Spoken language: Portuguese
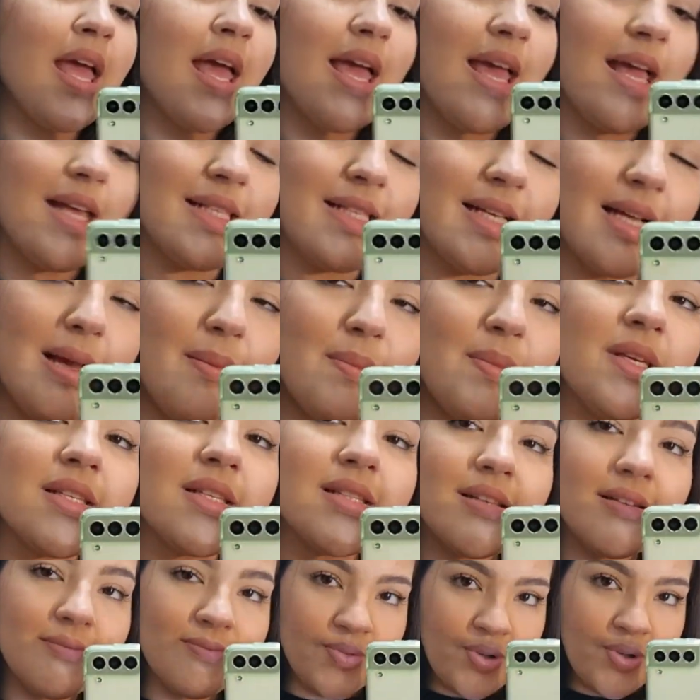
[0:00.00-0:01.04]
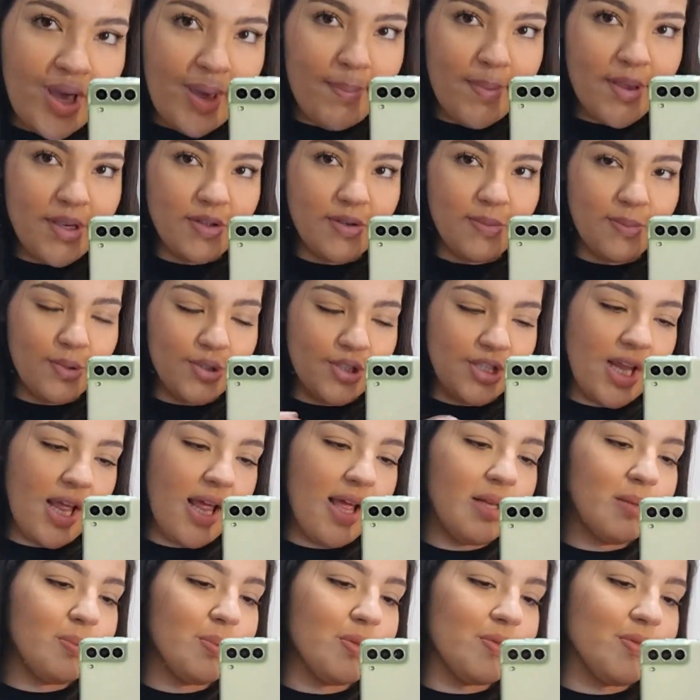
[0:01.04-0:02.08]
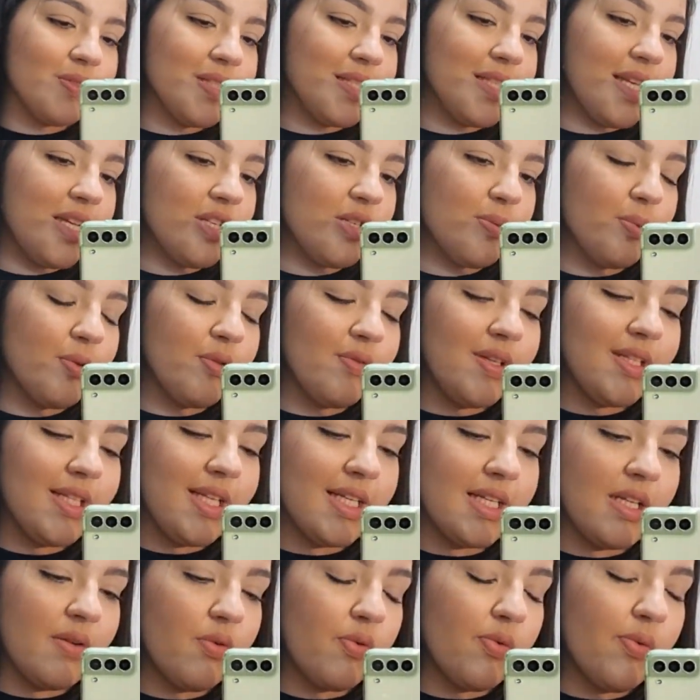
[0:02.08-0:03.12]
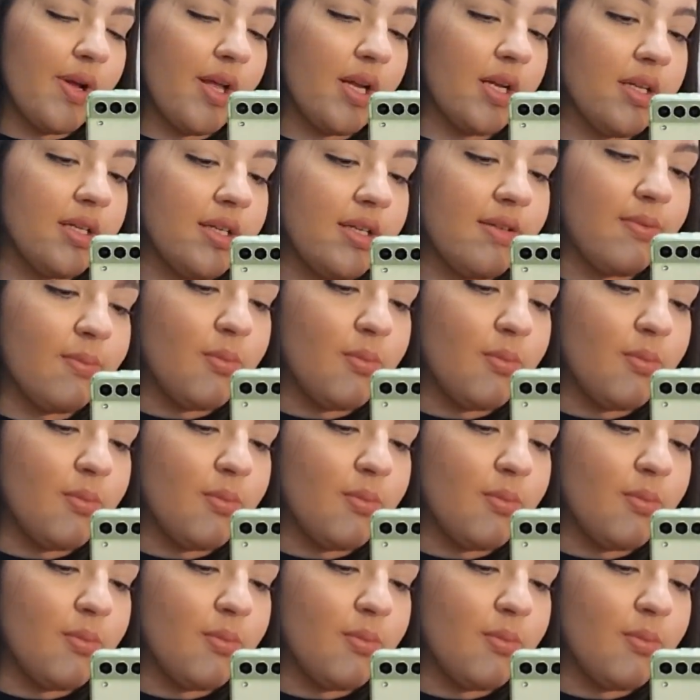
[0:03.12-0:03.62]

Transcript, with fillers: Essa camisa, acabei de mostrar ela pra vocês. Aproveitei que tava com ela e